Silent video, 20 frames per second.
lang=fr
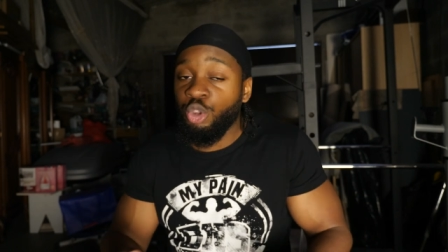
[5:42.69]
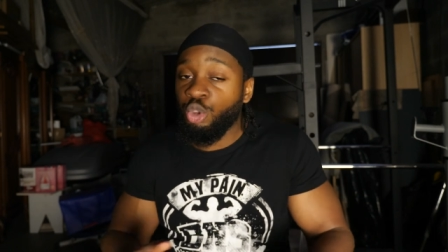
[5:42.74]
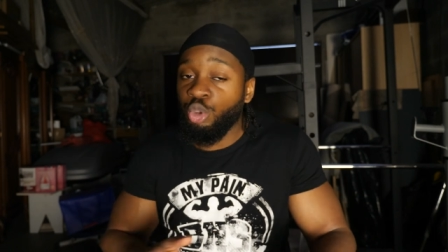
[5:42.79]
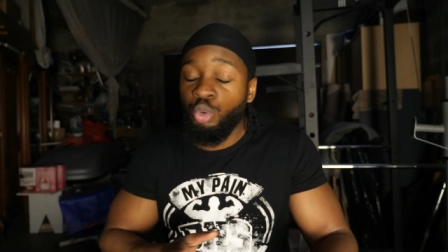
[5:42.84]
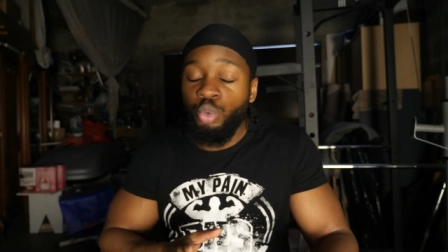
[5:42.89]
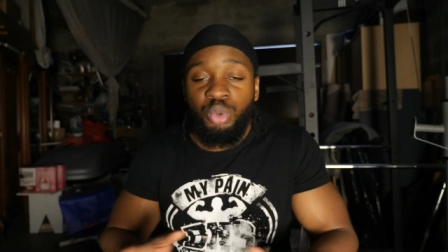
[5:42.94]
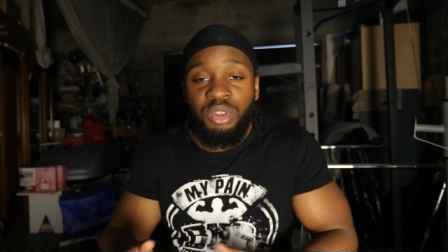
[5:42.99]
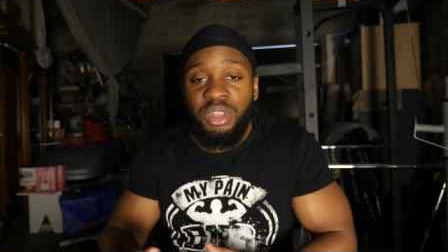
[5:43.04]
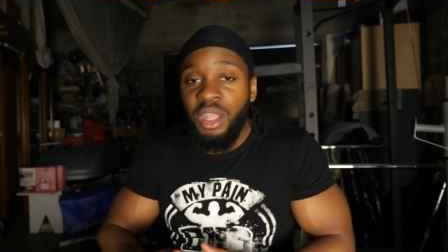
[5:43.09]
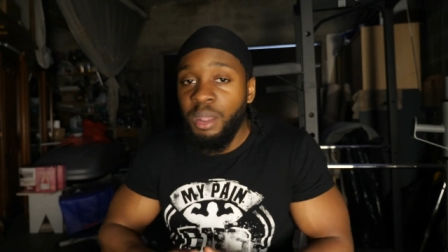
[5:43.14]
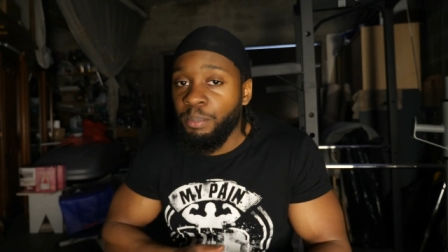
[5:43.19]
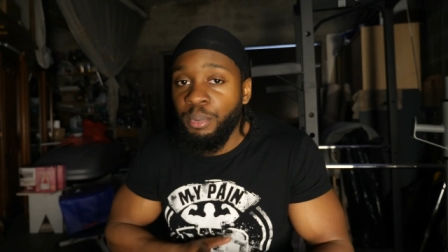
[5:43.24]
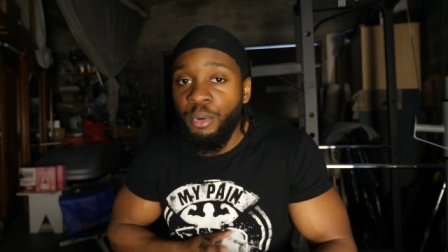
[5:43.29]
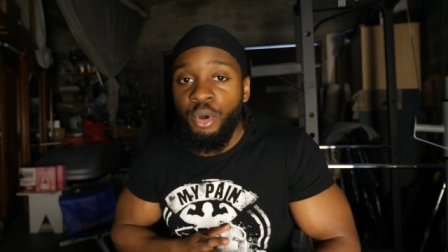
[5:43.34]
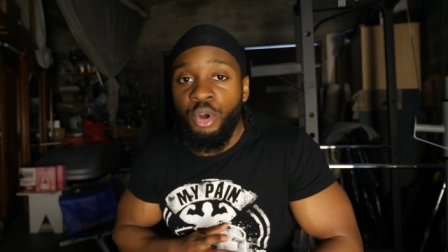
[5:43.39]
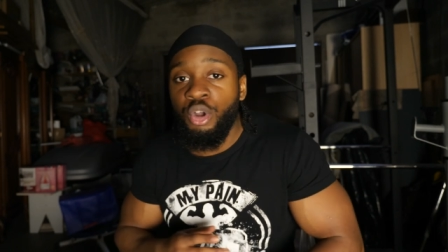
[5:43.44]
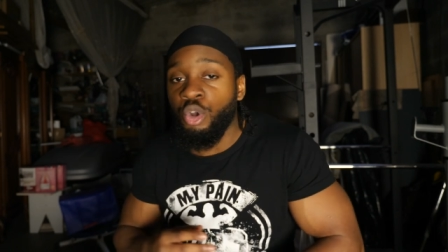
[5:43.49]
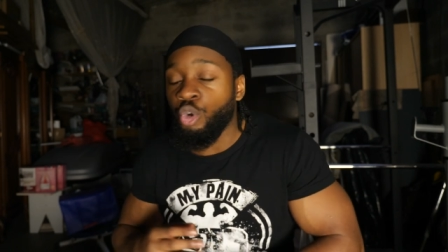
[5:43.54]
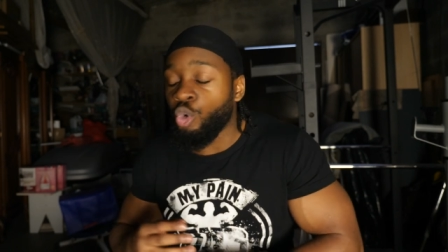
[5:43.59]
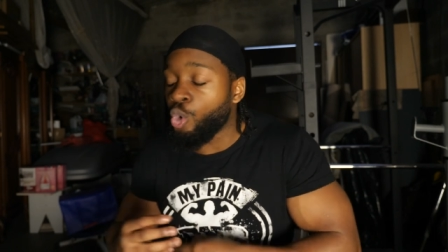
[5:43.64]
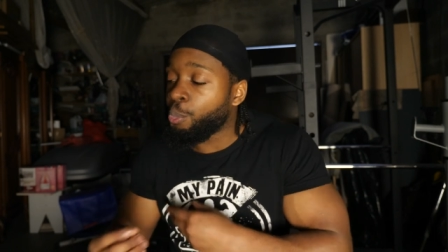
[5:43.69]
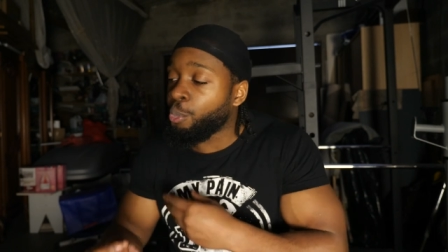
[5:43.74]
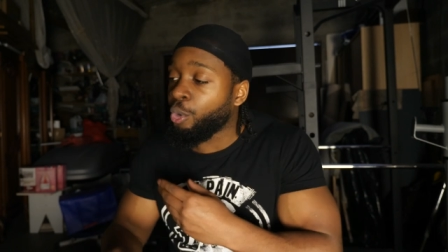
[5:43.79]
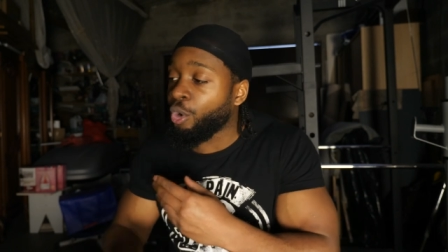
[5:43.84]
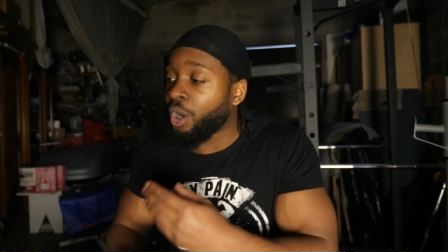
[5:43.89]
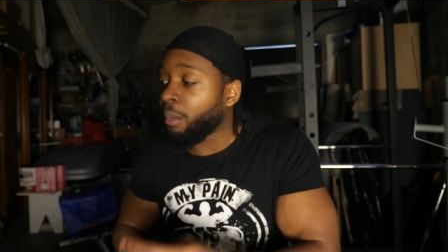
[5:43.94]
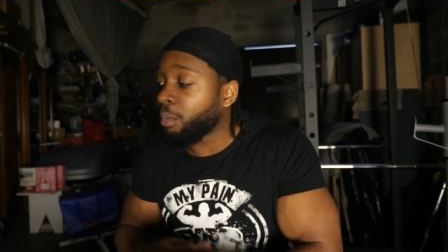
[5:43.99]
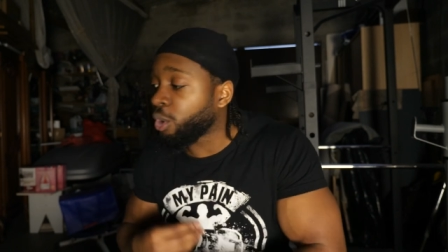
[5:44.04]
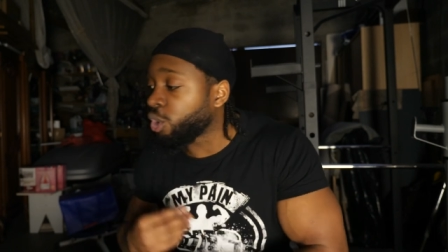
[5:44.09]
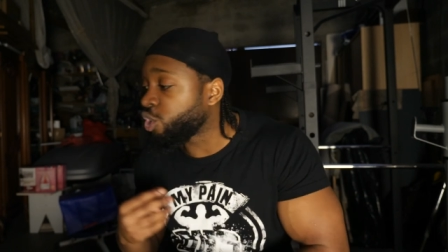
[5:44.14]
Tout dépend le
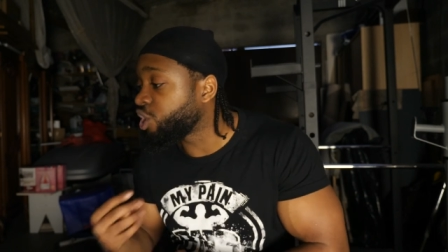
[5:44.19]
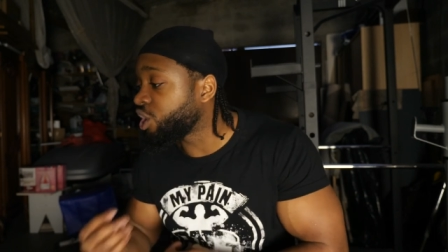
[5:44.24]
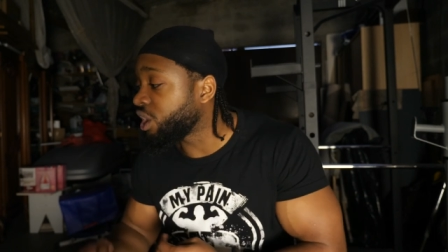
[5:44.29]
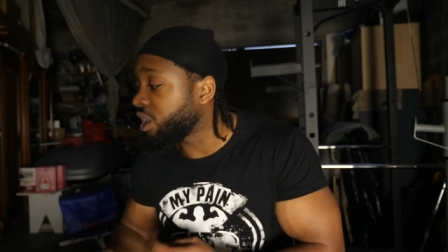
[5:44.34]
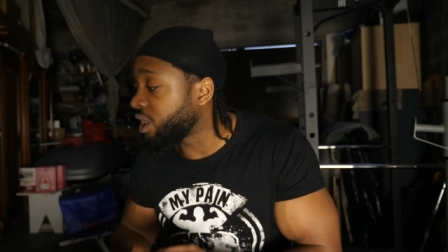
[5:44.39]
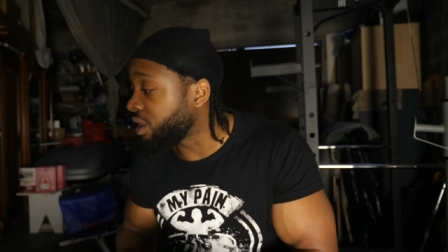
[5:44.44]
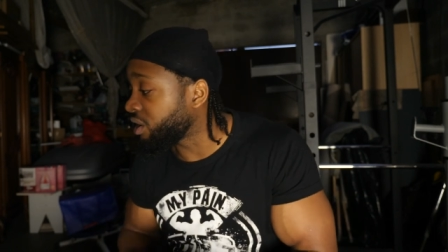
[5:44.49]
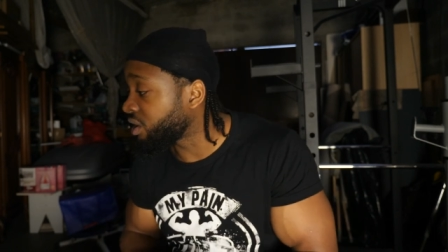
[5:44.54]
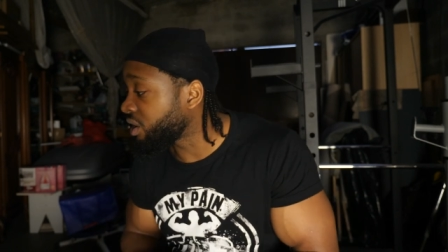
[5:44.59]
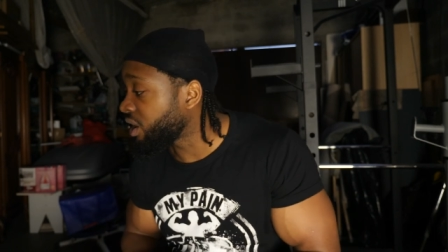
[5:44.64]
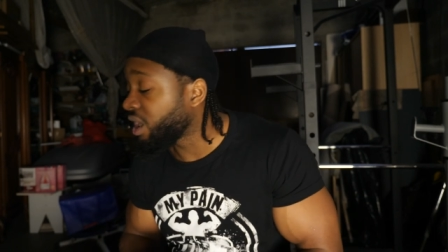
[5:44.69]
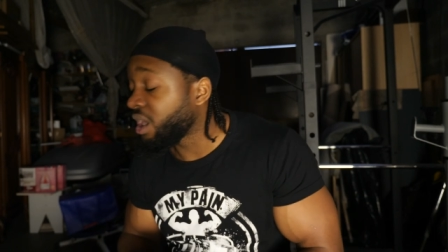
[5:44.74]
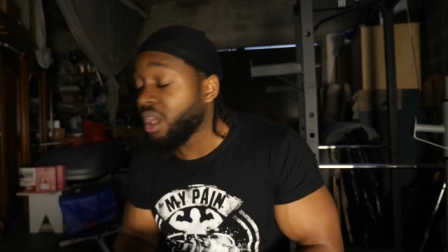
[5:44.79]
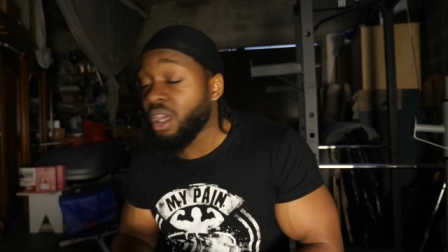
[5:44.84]
programme que tu utilises.